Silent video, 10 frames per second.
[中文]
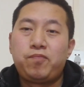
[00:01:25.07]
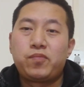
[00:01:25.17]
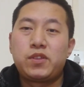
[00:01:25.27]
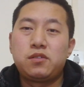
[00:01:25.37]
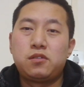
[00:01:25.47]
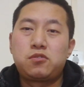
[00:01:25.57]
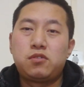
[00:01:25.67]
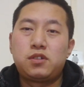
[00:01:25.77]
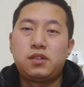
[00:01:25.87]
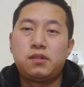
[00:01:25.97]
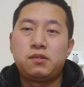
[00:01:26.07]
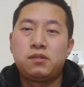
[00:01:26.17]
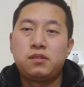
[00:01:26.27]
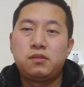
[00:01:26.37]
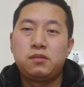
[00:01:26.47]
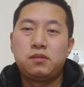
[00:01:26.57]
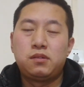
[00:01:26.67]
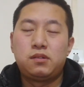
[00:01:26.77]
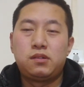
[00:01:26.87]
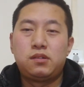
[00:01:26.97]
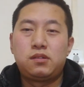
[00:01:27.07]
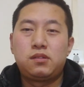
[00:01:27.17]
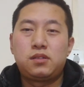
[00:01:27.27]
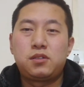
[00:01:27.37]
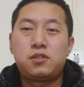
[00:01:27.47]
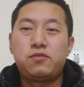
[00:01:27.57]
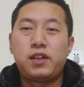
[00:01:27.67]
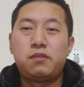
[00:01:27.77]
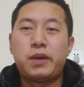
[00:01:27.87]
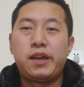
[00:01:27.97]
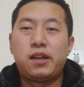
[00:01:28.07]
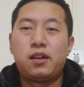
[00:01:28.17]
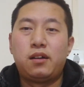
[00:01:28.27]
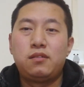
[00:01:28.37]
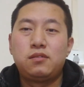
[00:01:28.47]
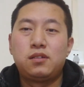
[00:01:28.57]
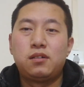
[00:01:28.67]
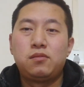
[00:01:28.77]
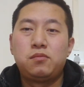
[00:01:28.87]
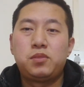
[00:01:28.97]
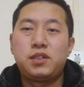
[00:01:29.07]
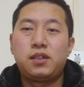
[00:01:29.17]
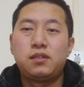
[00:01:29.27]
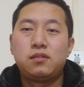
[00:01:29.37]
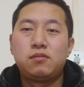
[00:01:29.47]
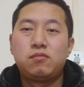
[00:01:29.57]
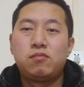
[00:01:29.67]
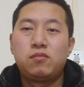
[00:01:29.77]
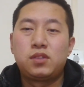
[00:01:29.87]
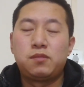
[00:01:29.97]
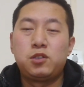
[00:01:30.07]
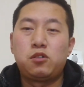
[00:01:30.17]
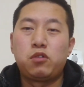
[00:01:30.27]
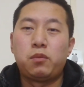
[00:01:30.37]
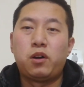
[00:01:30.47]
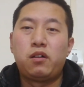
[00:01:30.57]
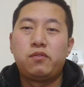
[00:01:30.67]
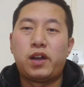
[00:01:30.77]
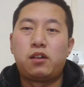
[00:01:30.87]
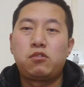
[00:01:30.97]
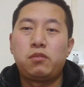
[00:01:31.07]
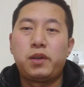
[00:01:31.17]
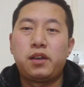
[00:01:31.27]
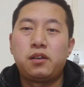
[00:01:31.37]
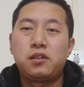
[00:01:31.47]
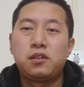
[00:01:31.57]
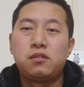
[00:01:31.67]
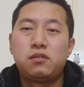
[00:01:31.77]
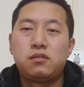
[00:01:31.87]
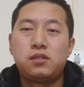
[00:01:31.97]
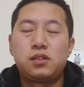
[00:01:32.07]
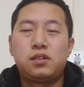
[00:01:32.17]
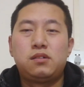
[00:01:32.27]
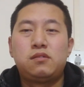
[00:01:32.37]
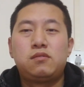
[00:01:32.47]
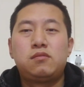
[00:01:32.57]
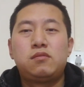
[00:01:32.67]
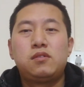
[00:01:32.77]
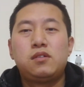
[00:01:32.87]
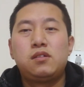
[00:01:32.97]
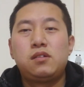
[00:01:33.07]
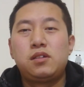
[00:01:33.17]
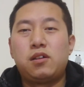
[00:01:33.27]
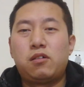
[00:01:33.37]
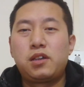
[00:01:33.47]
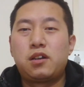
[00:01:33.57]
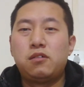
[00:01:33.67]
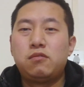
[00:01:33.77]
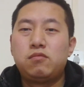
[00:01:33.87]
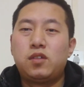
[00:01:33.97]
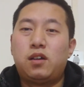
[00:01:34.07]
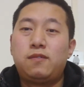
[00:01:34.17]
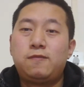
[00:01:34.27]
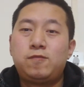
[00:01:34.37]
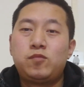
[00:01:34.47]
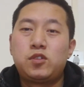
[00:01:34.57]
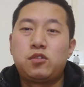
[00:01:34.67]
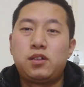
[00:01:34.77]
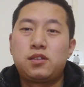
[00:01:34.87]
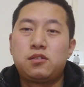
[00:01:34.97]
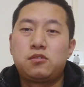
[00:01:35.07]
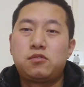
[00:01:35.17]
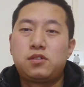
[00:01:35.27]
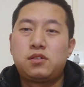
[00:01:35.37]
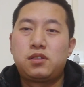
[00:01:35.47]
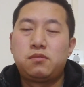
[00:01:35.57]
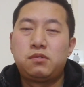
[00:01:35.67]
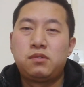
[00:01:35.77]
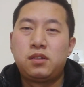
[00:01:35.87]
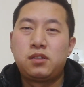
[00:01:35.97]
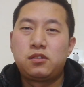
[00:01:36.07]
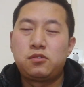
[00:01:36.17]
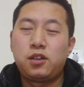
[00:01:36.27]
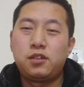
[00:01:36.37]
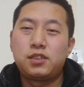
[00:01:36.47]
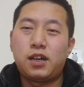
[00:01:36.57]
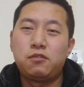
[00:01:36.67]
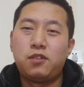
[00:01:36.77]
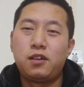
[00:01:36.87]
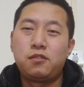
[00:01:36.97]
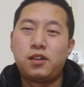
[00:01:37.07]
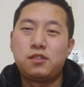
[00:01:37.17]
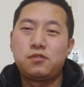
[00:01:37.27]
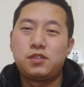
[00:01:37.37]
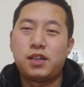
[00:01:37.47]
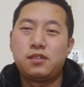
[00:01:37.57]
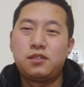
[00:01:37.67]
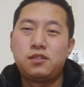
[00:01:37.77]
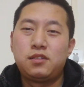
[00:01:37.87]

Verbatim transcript: 这种措施呢，就是为了白眼狼啊，不仅得不到回报，反而会被那个咬一口啊，所以这种措施是不是对于大陆网友来说，简直